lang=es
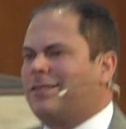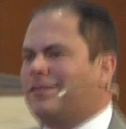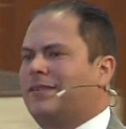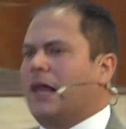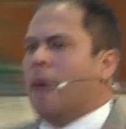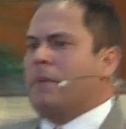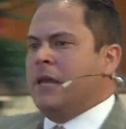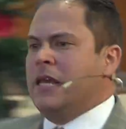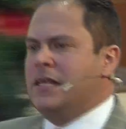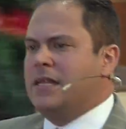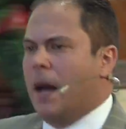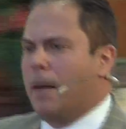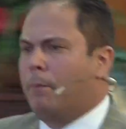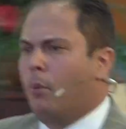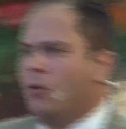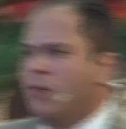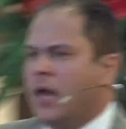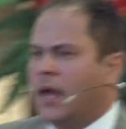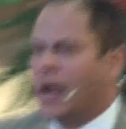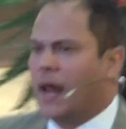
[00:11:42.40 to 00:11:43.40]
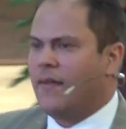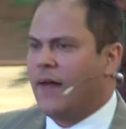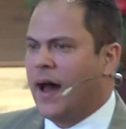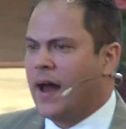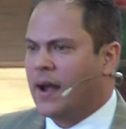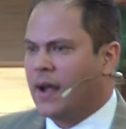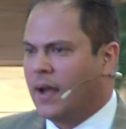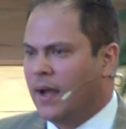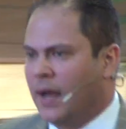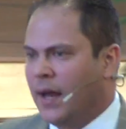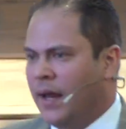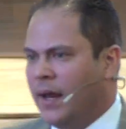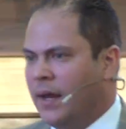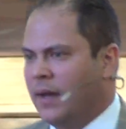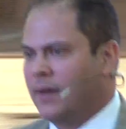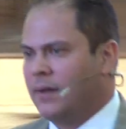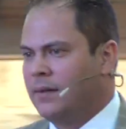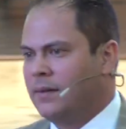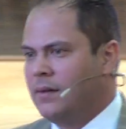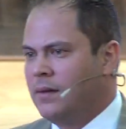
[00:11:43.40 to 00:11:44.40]
esta vida pudiera darle.
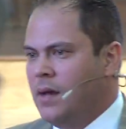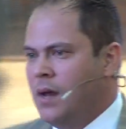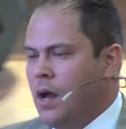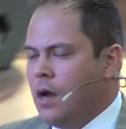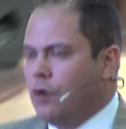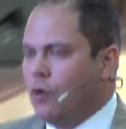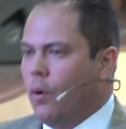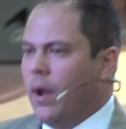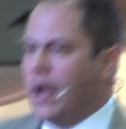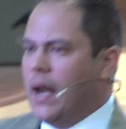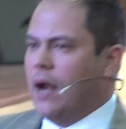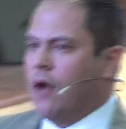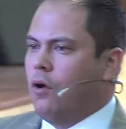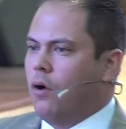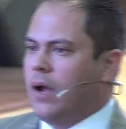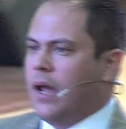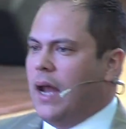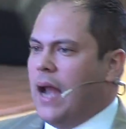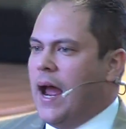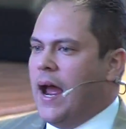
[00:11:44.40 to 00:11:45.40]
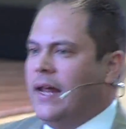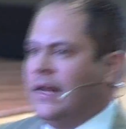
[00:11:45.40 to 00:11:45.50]
No era lo que la